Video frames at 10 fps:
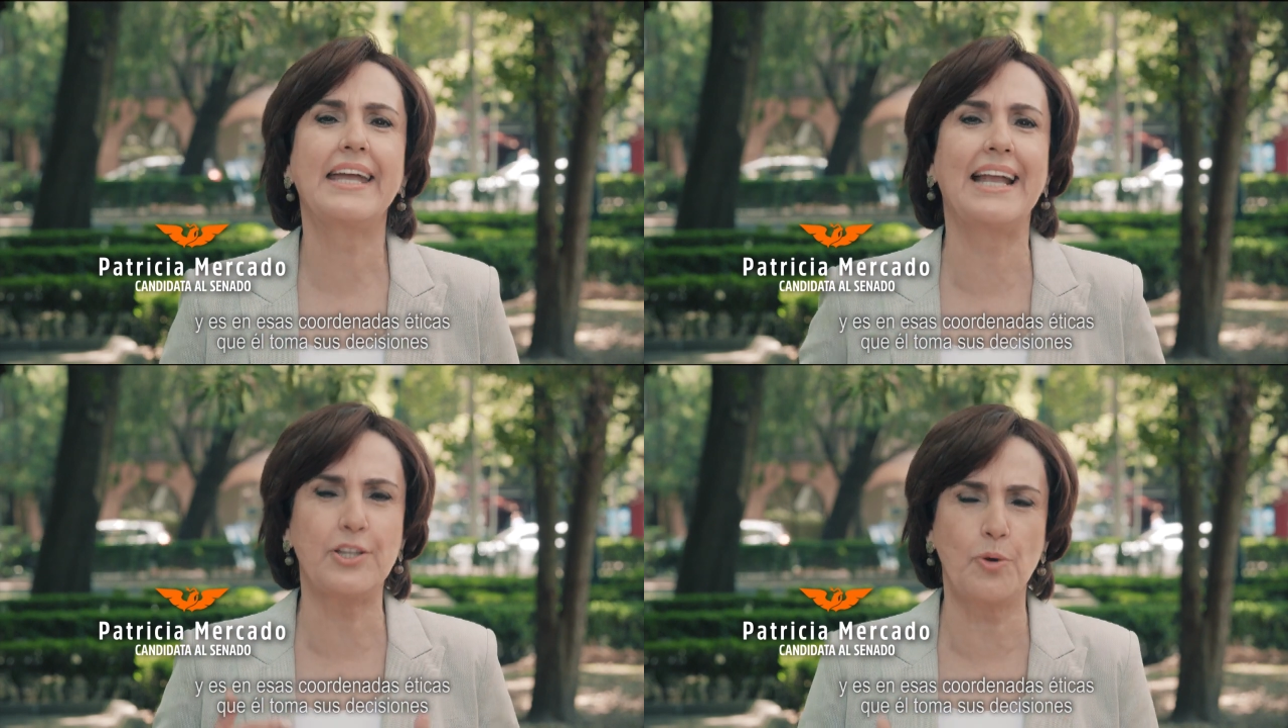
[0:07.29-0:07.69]

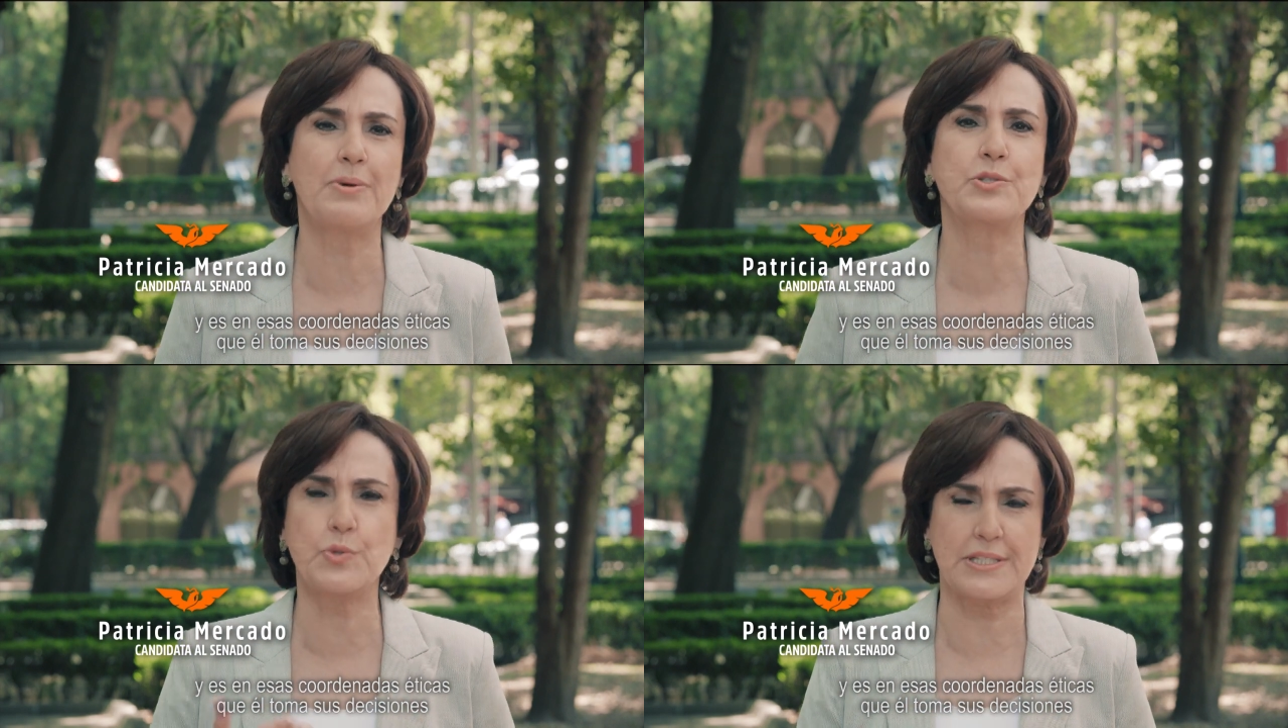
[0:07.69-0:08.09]
que él
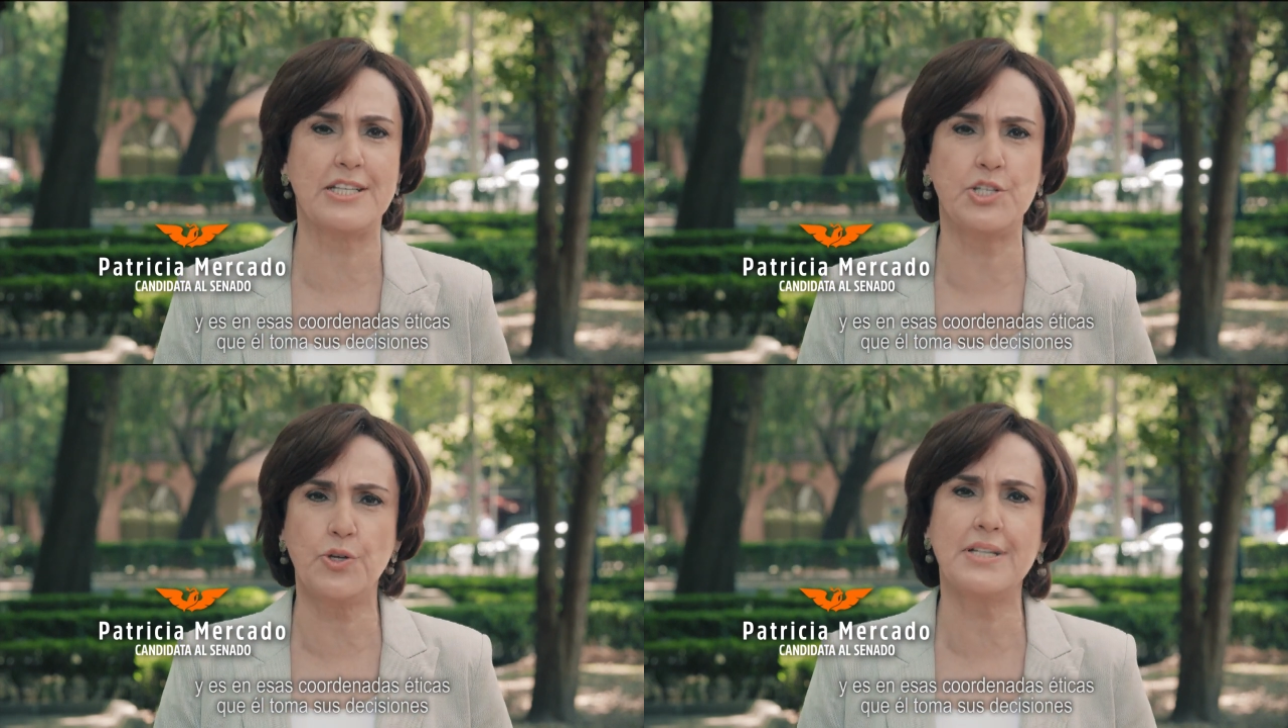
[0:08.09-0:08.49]
toma sus
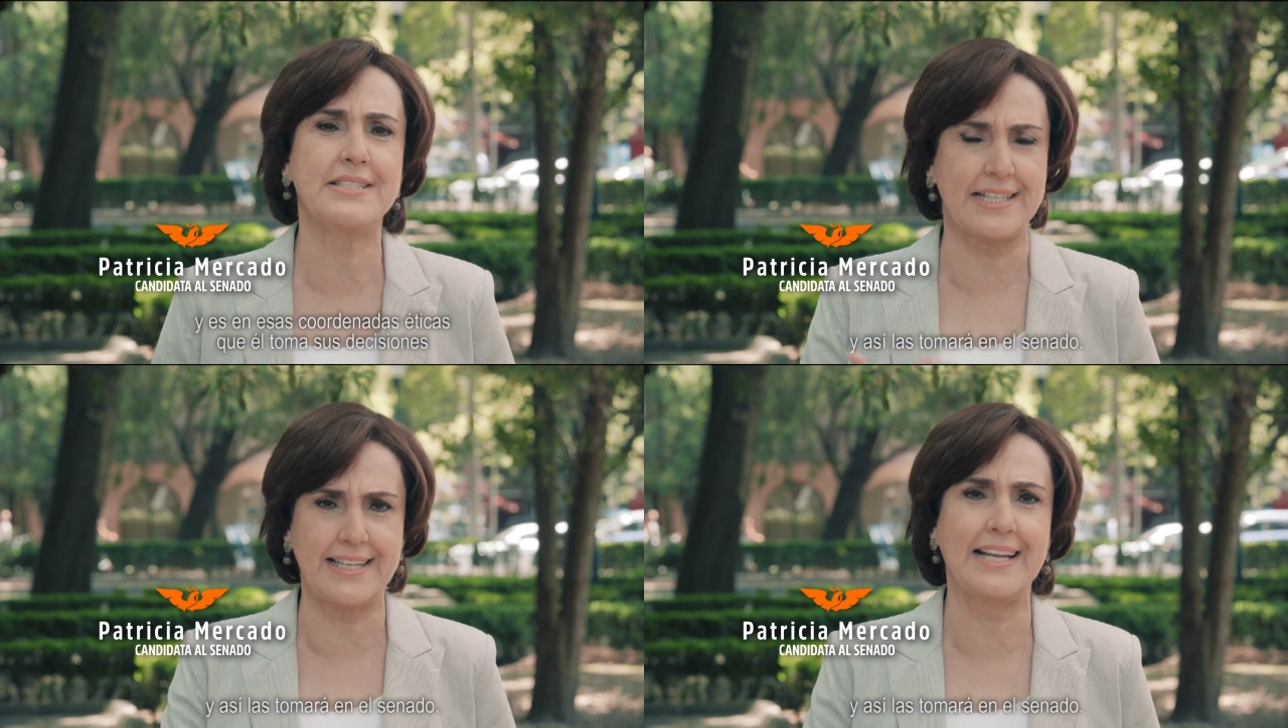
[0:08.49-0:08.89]

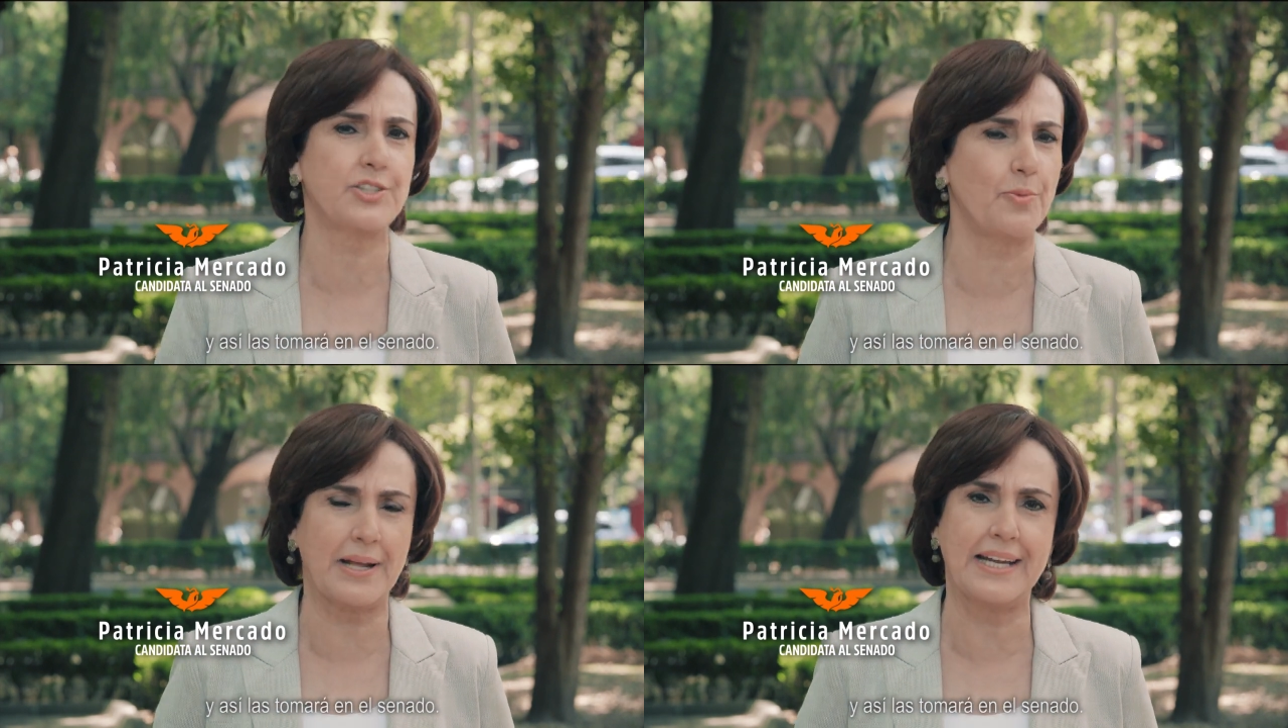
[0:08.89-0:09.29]
decisiones y así
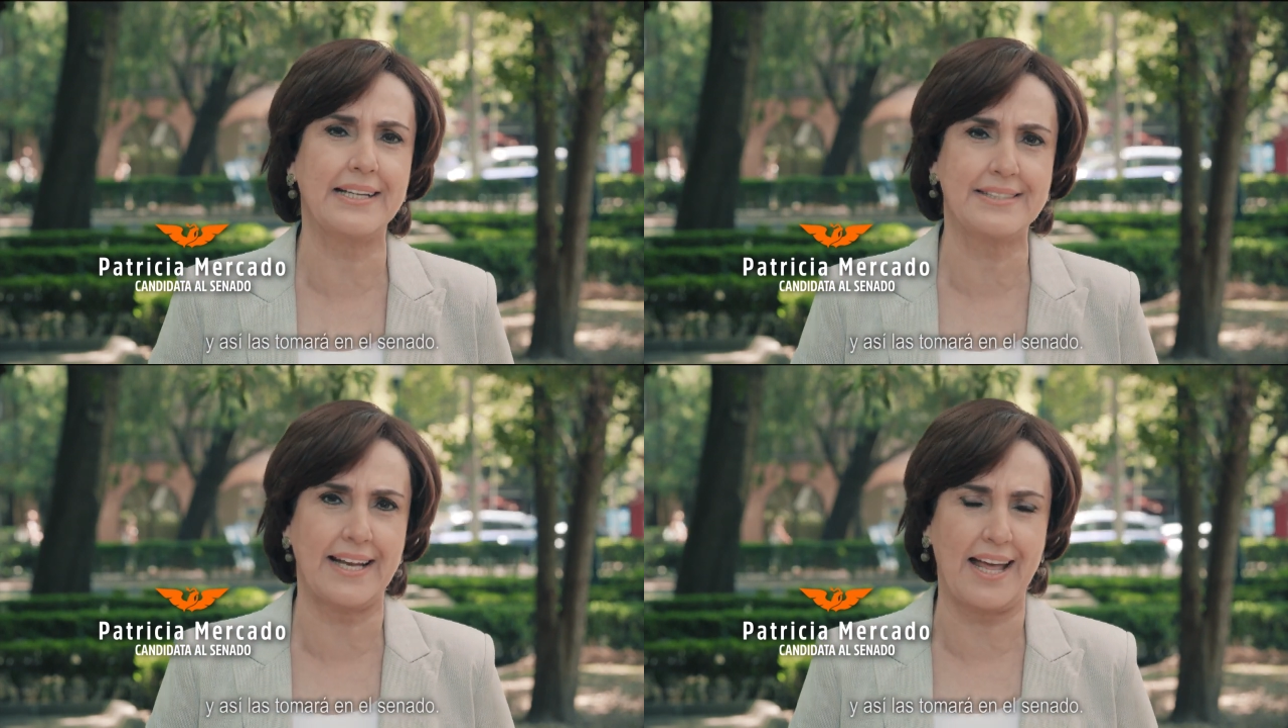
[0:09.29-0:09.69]
las tomará en
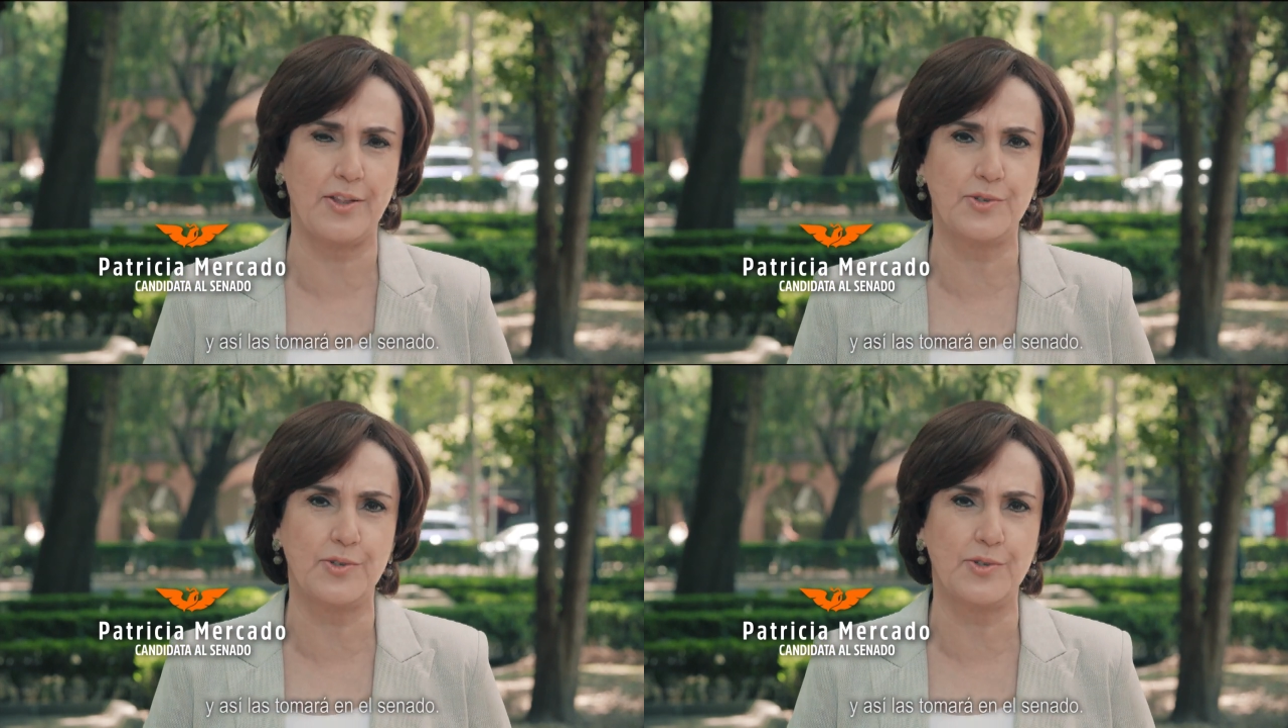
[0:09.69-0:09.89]
el Senado.